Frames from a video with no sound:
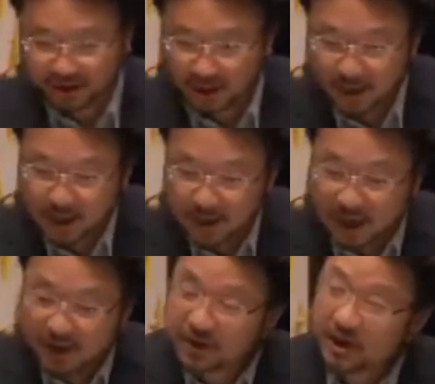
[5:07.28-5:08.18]
大！
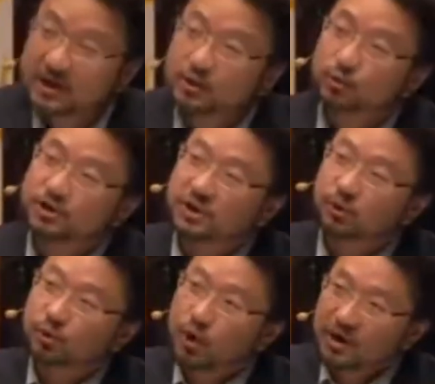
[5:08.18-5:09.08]
当耶稣基
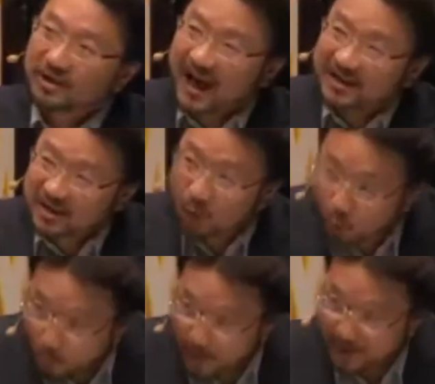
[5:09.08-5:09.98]
督他是
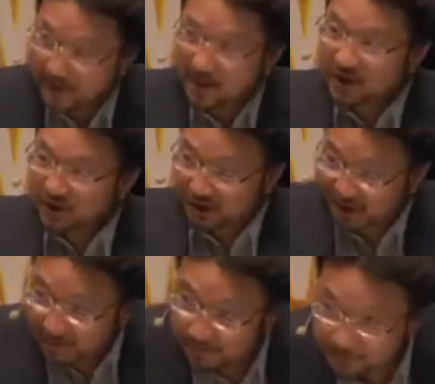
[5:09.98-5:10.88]
为
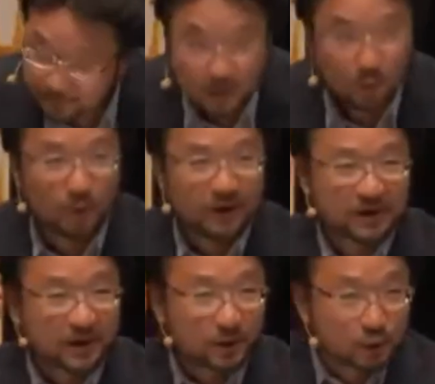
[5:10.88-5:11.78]
人为
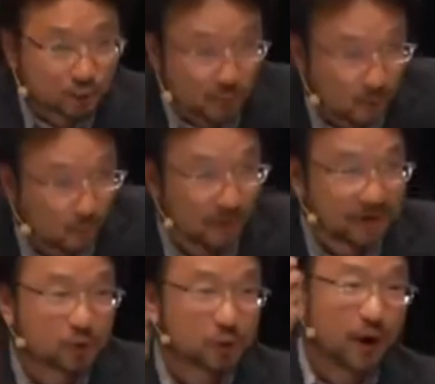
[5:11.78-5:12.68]
人的罪、为
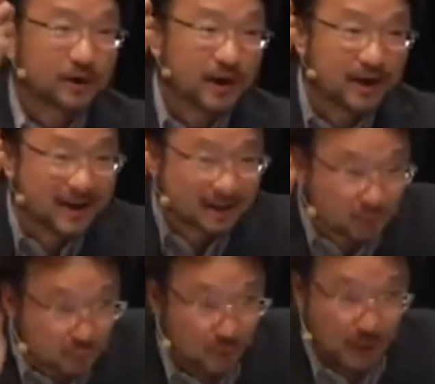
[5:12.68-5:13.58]
全人类的
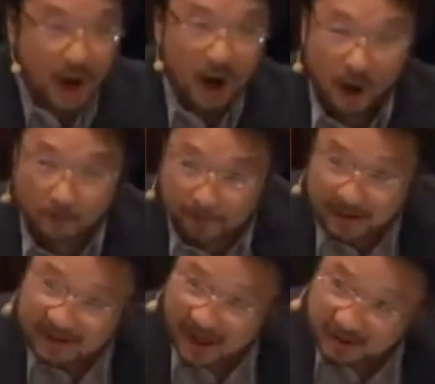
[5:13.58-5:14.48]
罪而
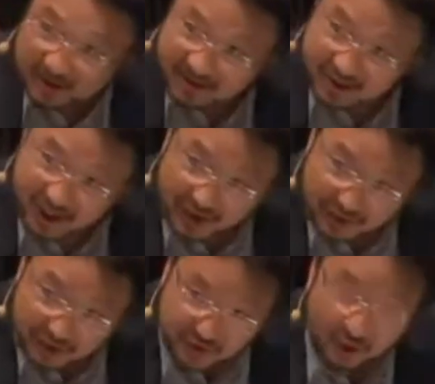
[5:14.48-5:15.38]
奔上十字架的
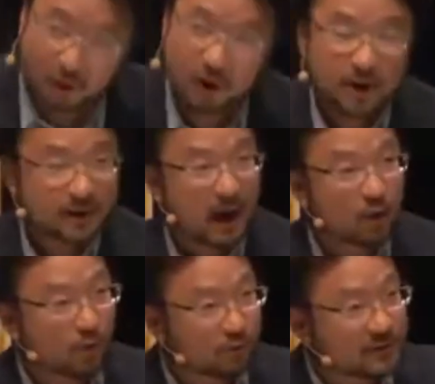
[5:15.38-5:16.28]
时候，雅
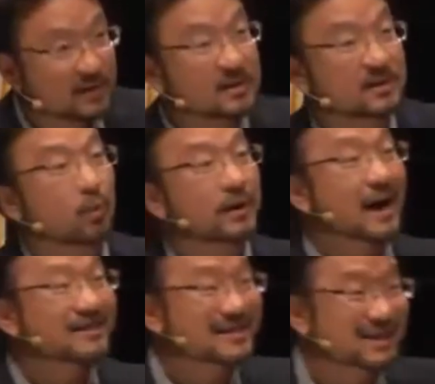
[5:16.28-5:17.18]
可夫是为
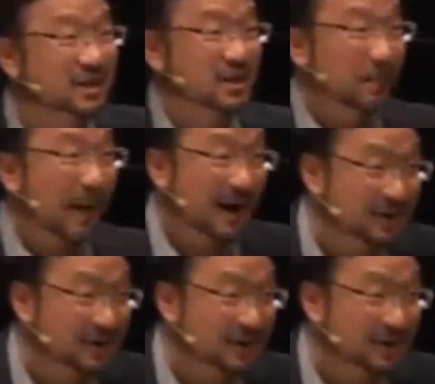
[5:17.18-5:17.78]
他自己的排